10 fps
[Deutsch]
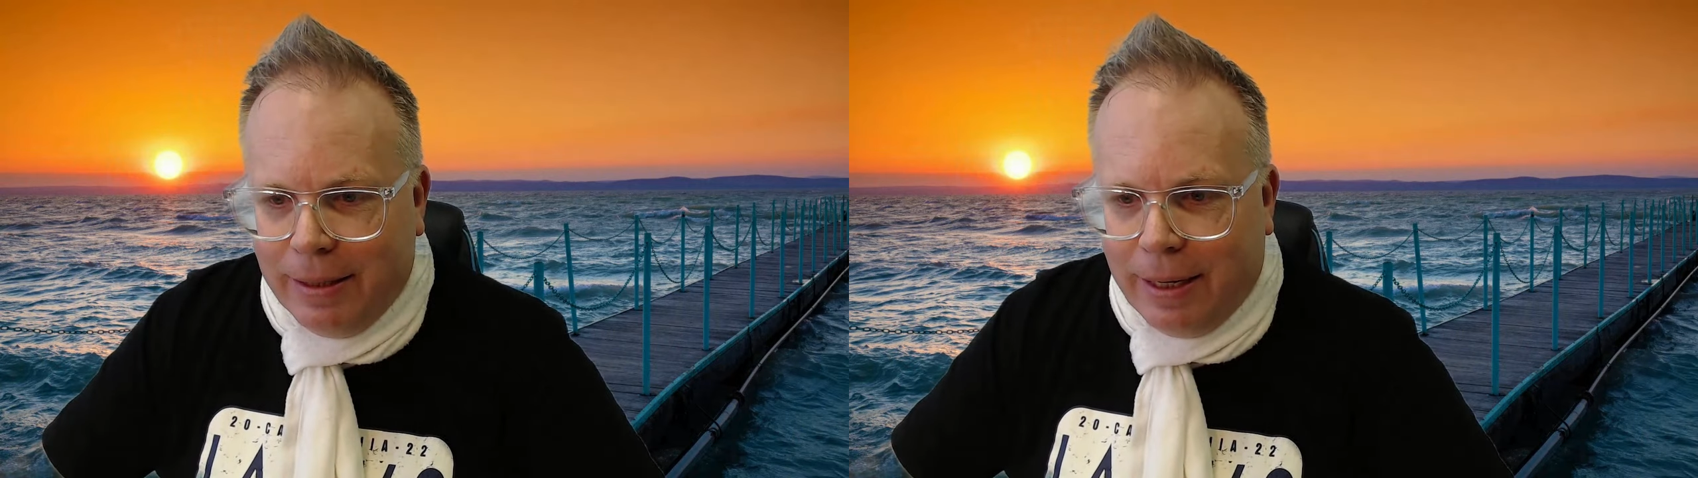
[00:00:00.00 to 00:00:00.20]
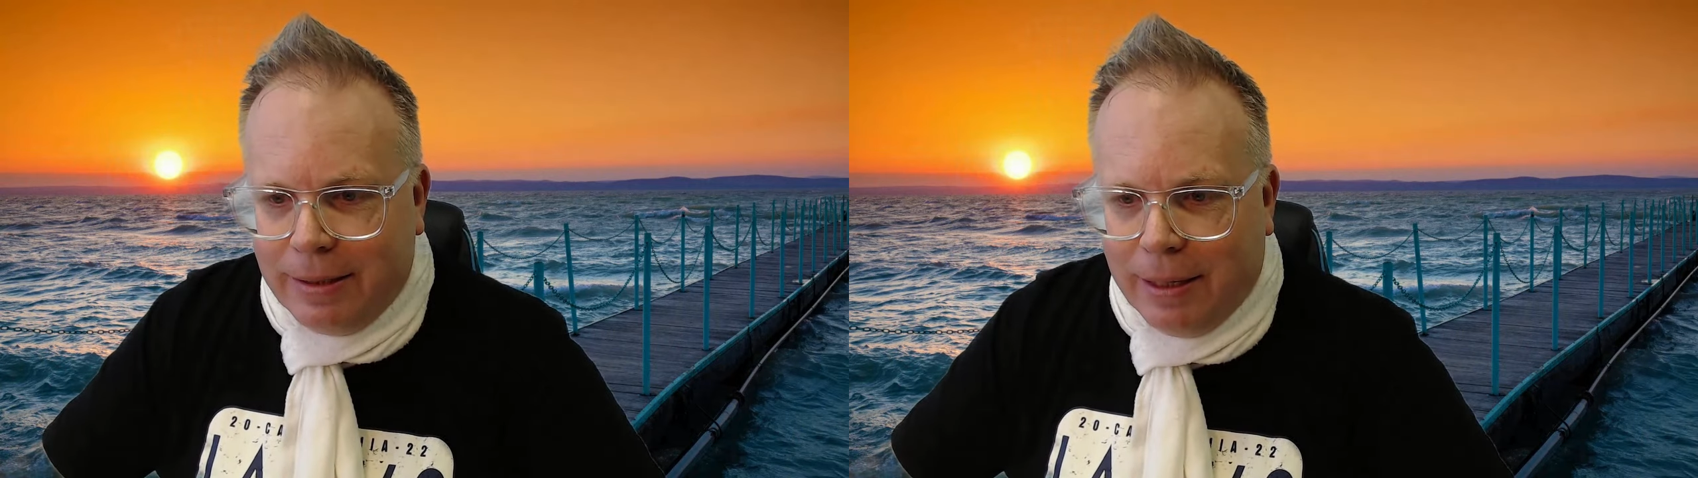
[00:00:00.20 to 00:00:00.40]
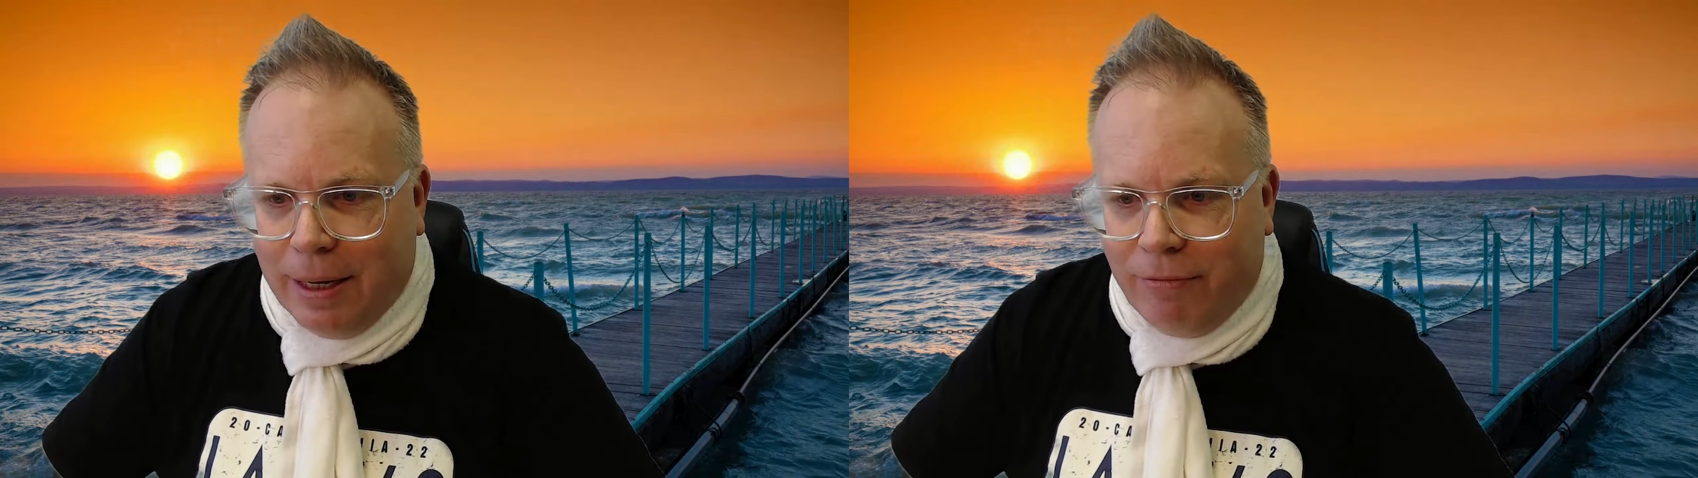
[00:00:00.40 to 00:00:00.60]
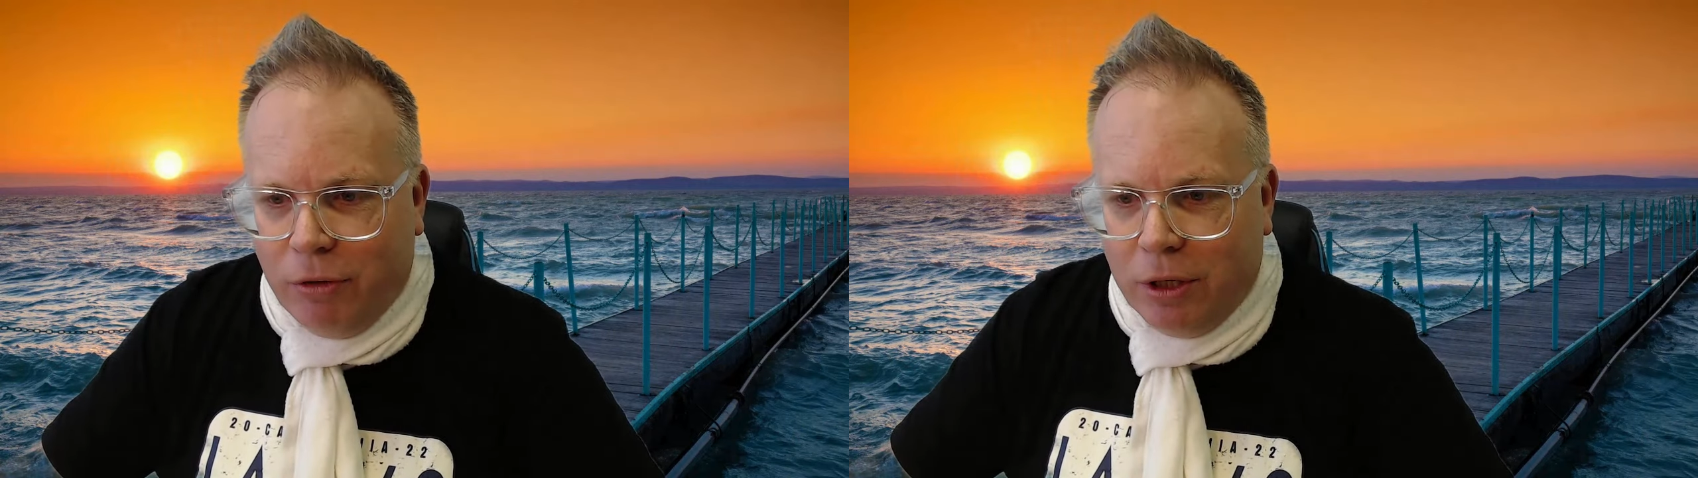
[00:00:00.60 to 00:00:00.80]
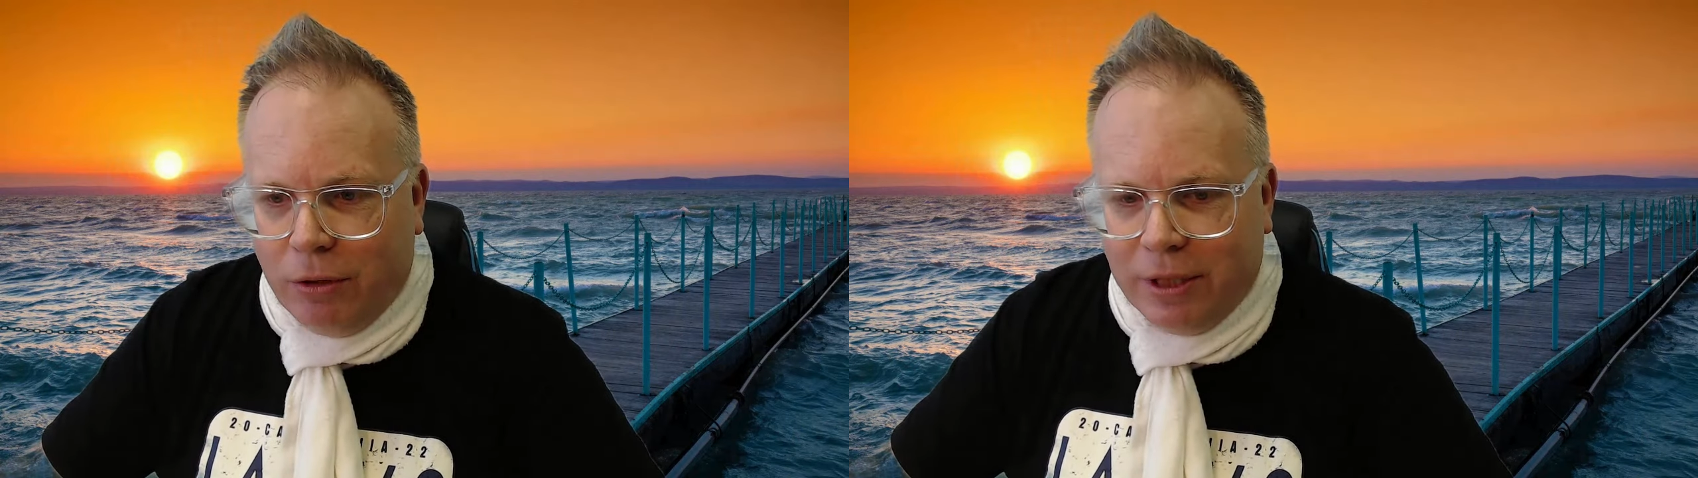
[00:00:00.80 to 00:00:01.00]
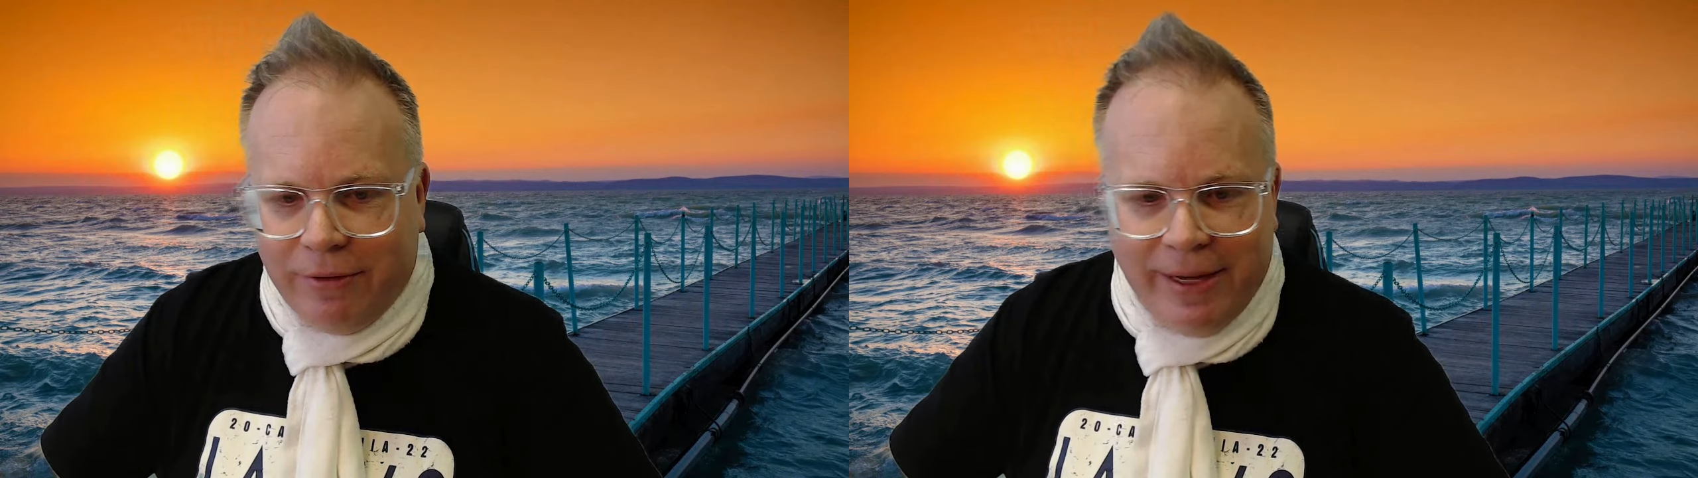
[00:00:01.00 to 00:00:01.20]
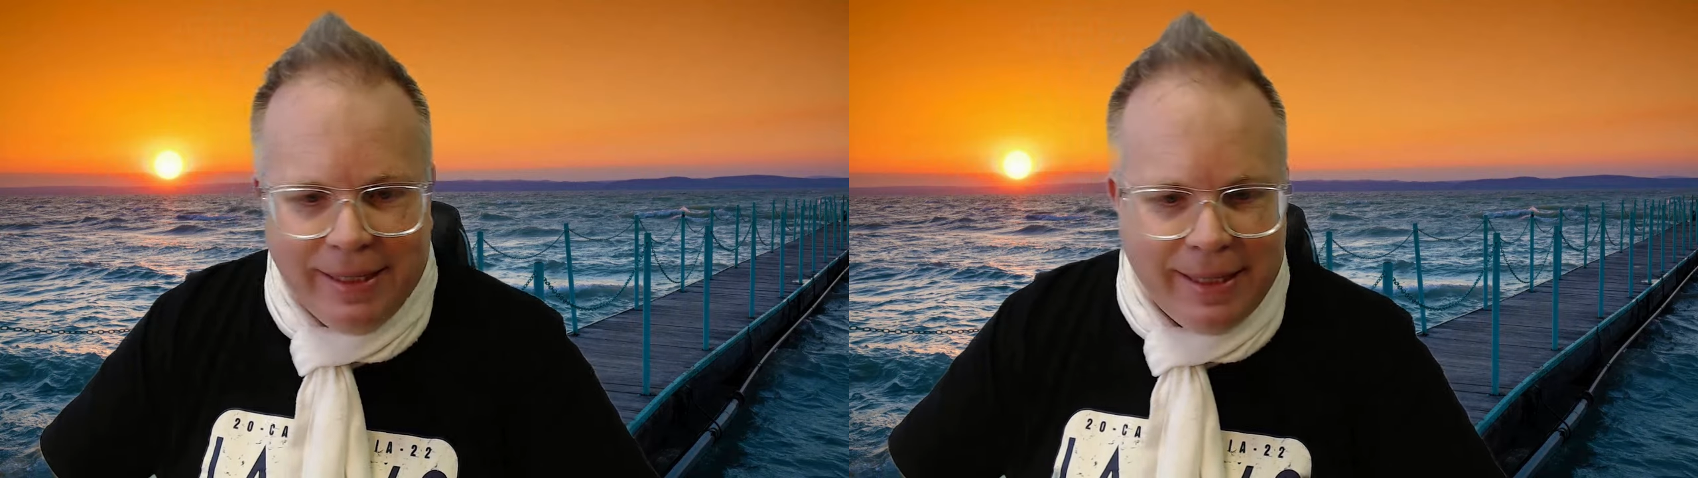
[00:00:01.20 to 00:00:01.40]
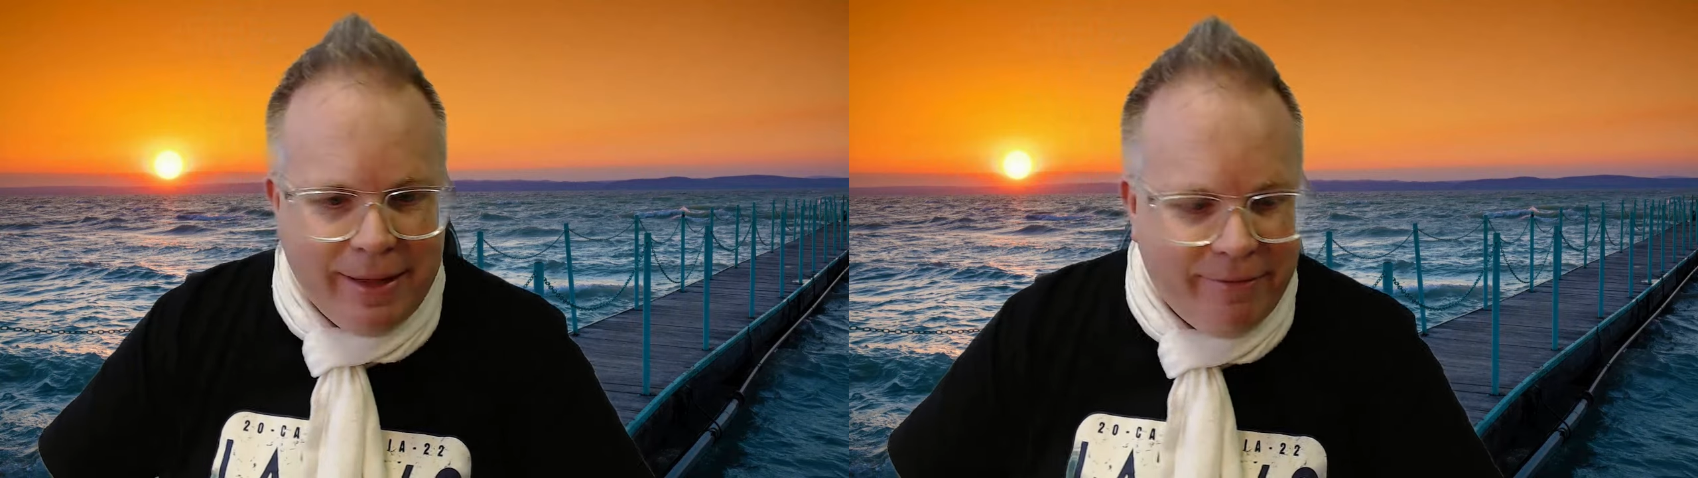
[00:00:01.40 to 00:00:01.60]
da ist der Klavunder
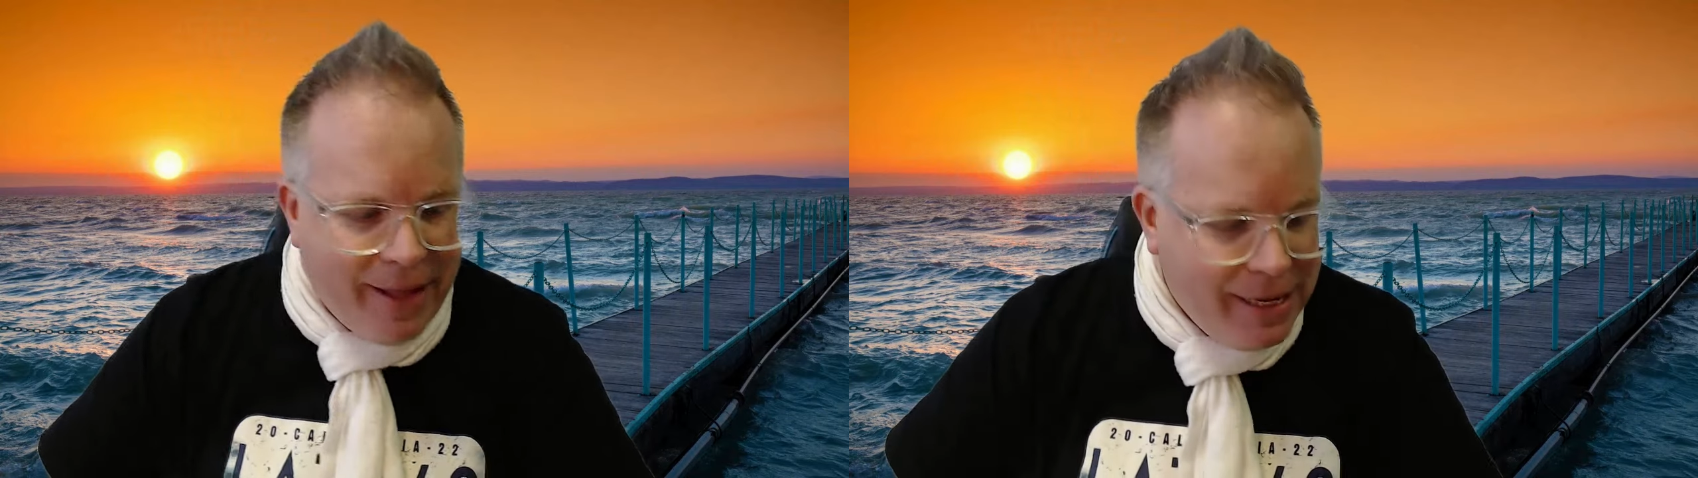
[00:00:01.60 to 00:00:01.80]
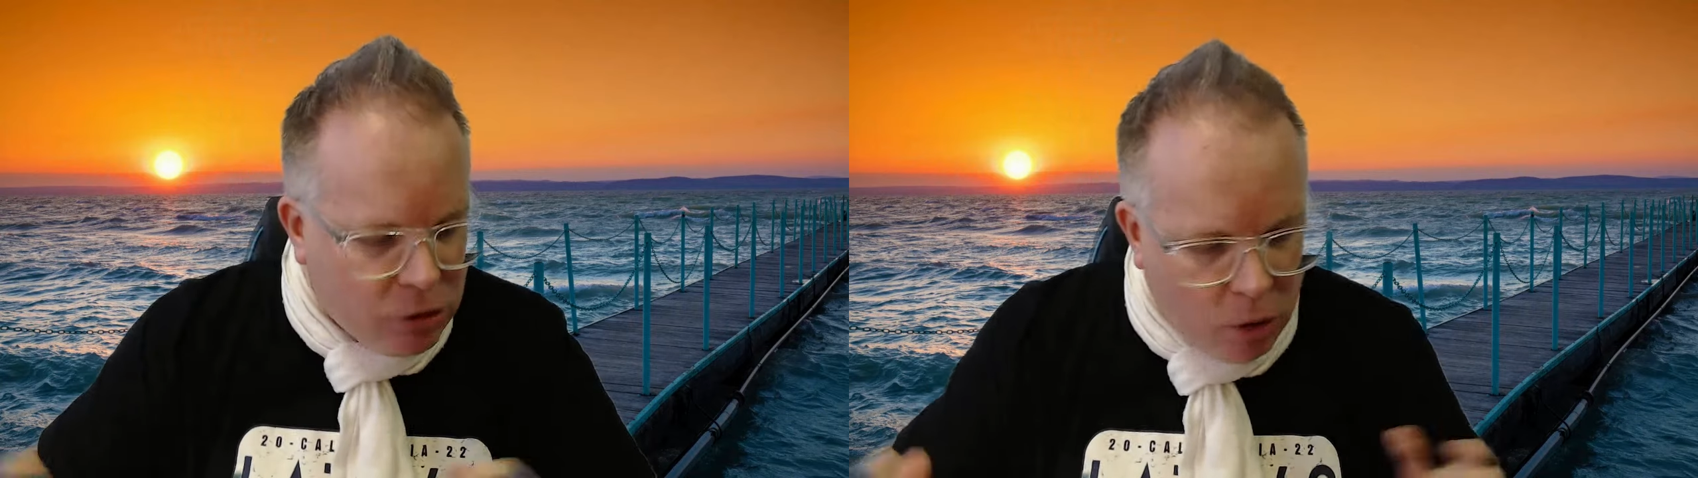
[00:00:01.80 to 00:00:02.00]
unterwegs in der Welt,